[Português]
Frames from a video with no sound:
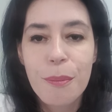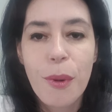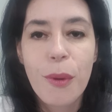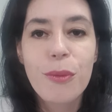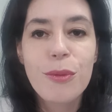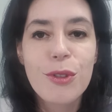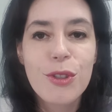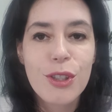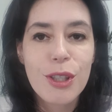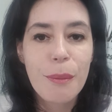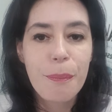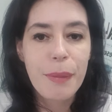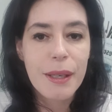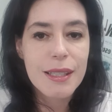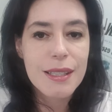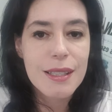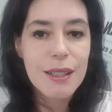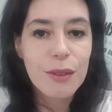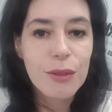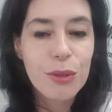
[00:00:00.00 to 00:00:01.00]
Bom dia,
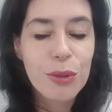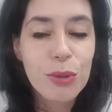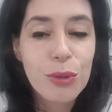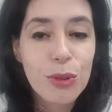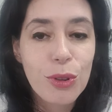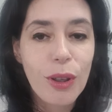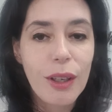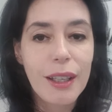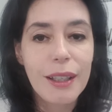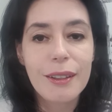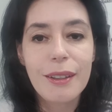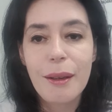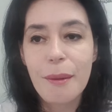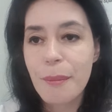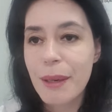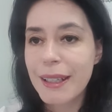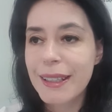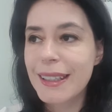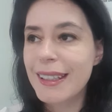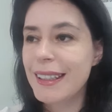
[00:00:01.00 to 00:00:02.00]
Paysandu. Toledo é
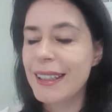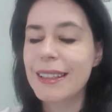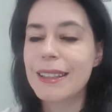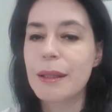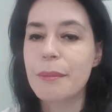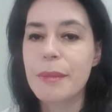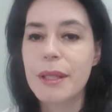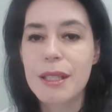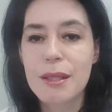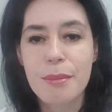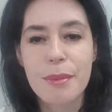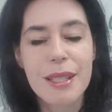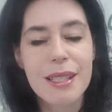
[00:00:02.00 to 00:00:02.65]
uma querida mesmo,